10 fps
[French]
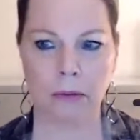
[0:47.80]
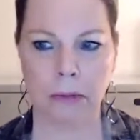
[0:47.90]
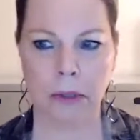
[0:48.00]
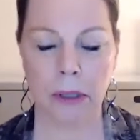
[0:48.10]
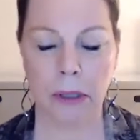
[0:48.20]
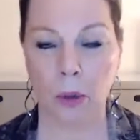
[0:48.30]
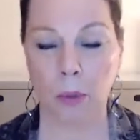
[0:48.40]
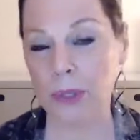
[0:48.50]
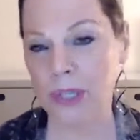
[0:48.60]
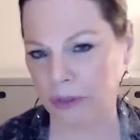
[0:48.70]
qui est un
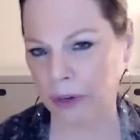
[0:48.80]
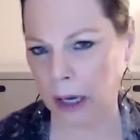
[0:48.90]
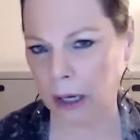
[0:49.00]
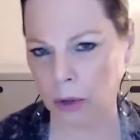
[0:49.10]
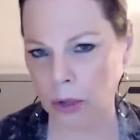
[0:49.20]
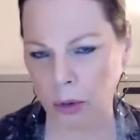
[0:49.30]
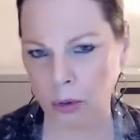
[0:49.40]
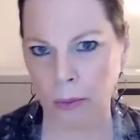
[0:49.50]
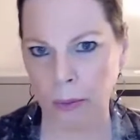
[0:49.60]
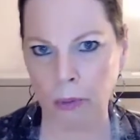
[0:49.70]
peu différent de ce que
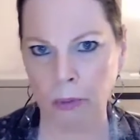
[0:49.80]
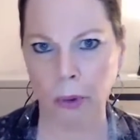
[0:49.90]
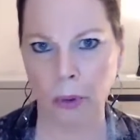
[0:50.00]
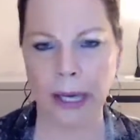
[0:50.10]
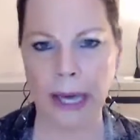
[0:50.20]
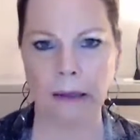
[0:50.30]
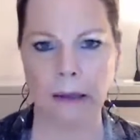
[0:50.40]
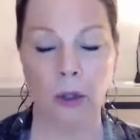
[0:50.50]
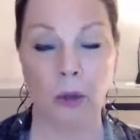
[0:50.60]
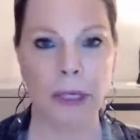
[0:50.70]
tout le monde peut
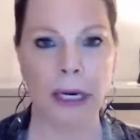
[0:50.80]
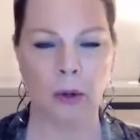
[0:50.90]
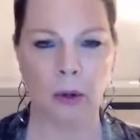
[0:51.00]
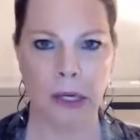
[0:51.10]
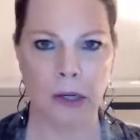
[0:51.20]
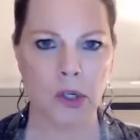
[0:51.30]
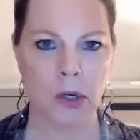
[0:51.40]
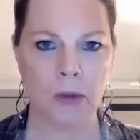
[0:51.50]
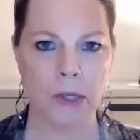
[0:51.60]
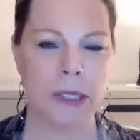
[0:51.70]
regarder. oui, la
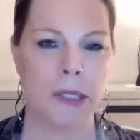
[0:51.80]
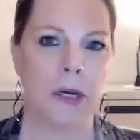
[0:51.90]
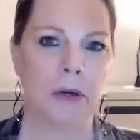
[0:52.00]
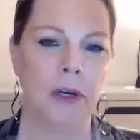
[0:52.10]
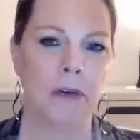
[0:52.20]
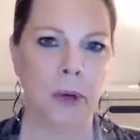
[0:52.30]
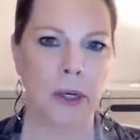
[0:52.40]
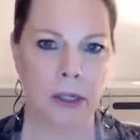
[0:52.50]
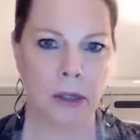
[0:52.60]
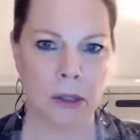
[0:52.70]
contagion, si les enfants vont à
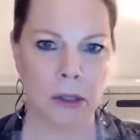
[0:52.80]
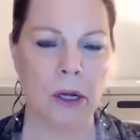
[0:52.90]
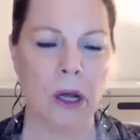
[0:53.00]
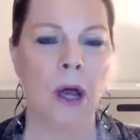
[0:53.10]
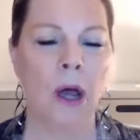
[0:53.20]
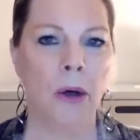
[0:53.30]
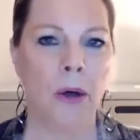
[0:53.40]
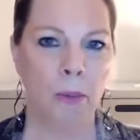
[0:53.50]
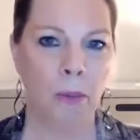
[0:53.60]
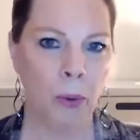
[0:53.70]
l'école,
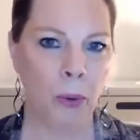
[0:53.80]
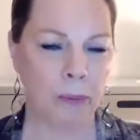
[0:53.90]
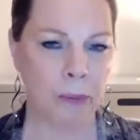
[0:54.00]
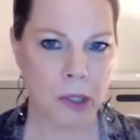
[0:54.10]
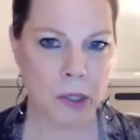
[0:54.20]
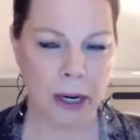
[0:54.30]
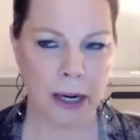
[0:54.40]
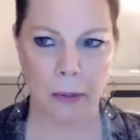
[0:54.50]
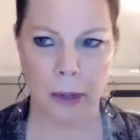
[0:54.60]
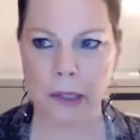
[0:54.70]
euh, peut amener ça à
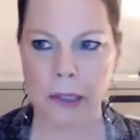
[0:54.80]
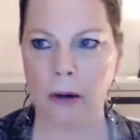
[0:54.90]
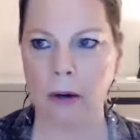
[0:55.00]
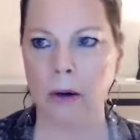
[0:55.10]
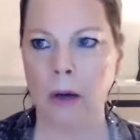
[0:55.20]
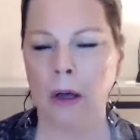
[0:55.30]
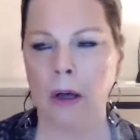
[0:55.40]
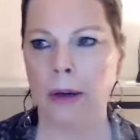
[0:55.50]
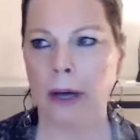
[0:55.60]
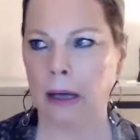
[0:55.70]
la maison,
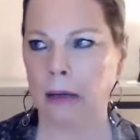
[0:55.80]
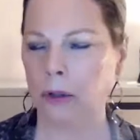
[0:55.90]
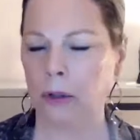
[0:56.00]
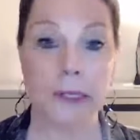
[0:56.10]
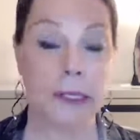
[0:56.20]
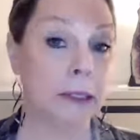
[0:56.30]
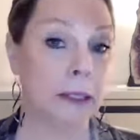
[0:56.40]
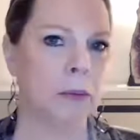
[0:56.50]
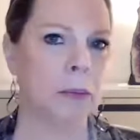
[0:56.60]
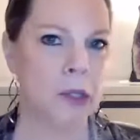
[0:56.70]
rendre
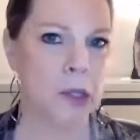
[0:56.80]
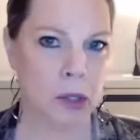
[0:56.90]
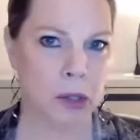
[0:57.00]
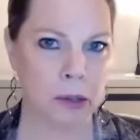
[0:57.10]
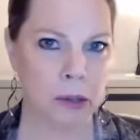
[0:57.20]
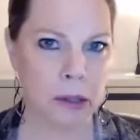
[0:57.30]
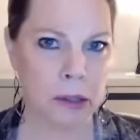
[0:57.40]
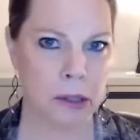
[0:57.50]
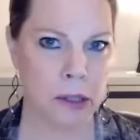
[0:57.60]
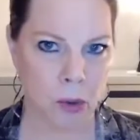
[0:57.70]
certaines personnes
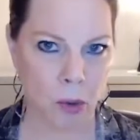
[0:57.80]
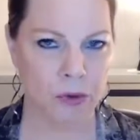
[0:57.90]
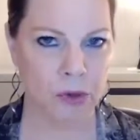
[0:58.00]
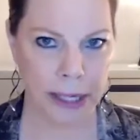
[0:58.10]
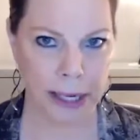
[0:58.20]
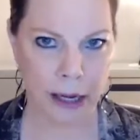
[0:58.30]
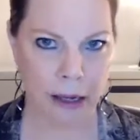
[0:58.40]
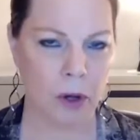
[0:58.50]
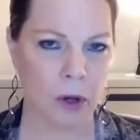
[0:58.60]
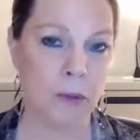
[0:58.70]
qui sont
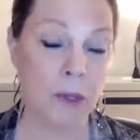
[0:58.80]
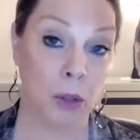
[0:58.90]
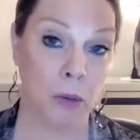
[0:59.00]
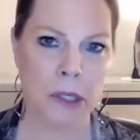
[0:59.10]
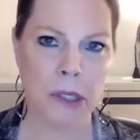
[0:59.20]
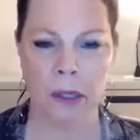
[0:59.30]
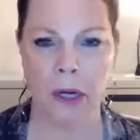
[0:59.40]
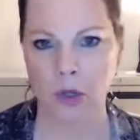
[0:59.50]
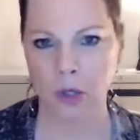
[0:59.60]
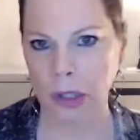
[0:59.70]
vulnérables, comme si une personne
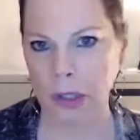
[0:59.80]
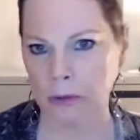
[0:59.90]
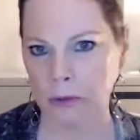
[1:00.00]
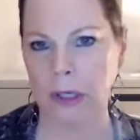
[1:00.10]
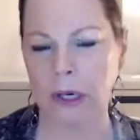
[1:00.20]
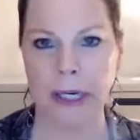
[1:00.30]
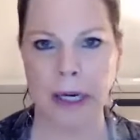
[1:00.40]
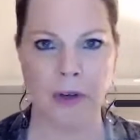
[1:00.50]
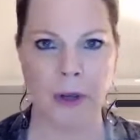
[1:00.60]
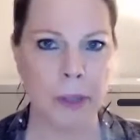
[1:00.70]
âgée qui vit avec la
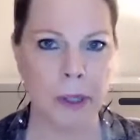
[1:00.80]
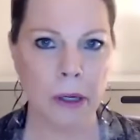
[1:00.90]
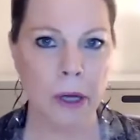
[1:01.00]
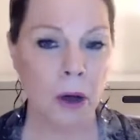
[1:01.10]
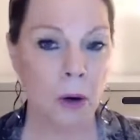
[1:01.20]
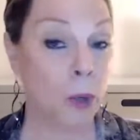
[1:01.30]
famille ou